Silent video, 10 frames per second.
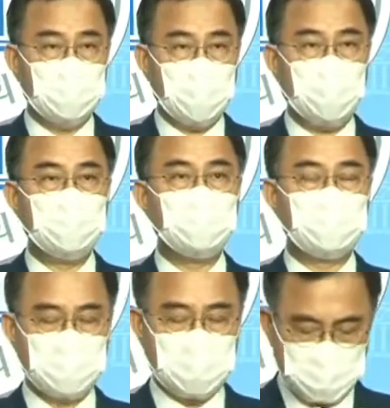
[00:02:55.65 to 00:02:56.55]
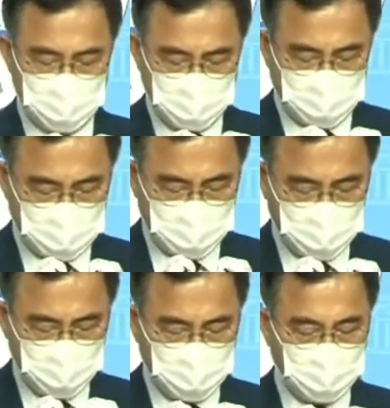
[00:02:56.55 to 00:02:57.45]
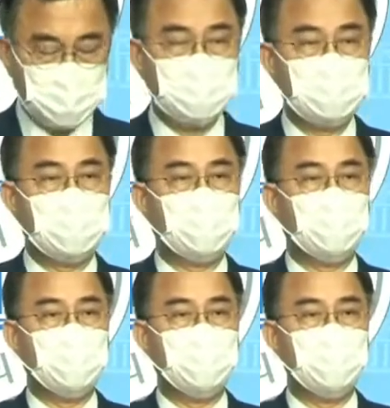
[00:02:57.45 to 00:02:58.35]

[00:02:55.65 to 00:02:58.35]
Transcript: 대한민국 재정을 그들 내고